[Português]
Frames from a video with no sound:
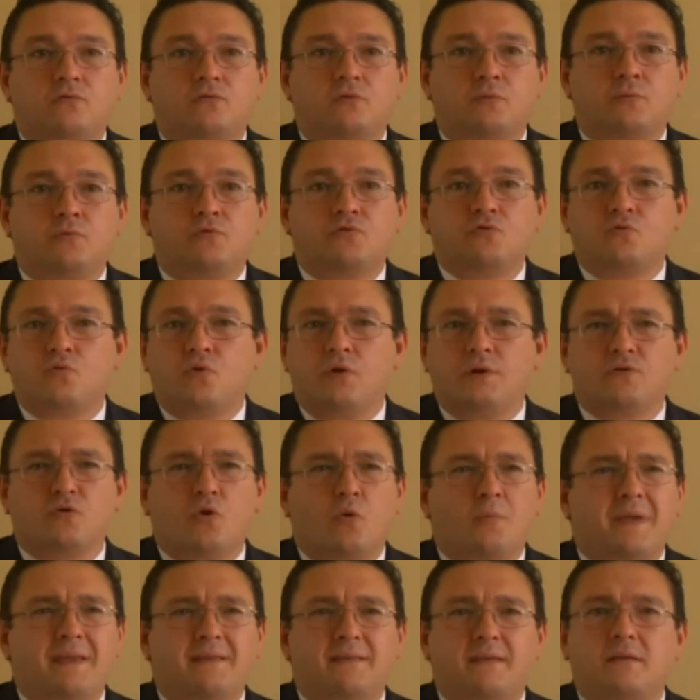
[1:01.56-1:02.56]
tipos de coisa,
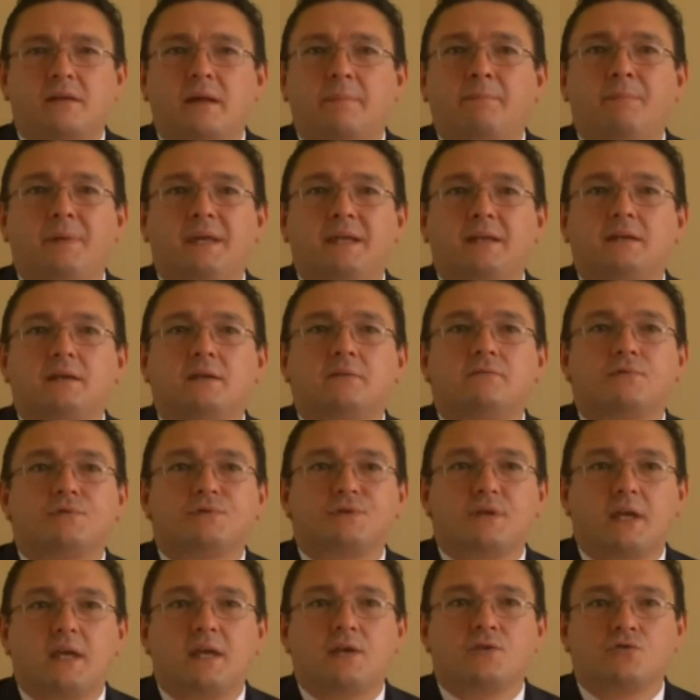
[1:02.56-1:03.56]
aumentando a pena que
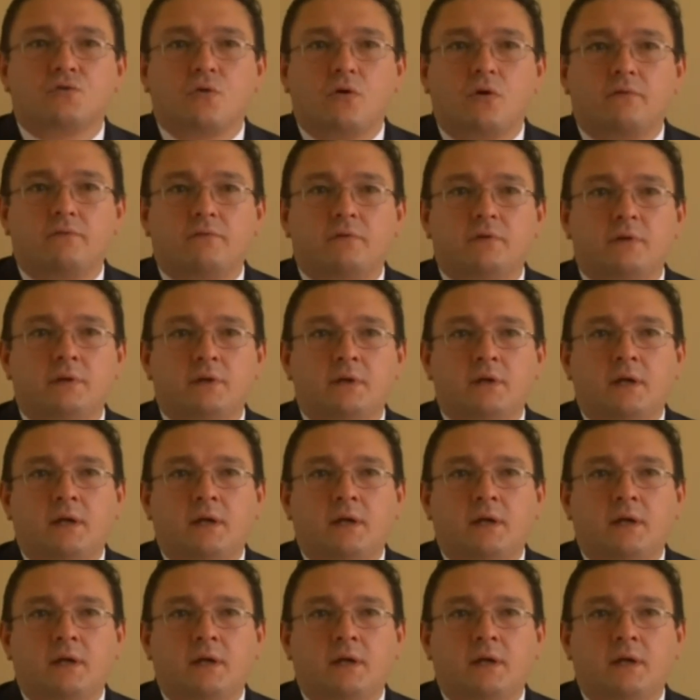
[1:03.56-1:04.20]
você resolve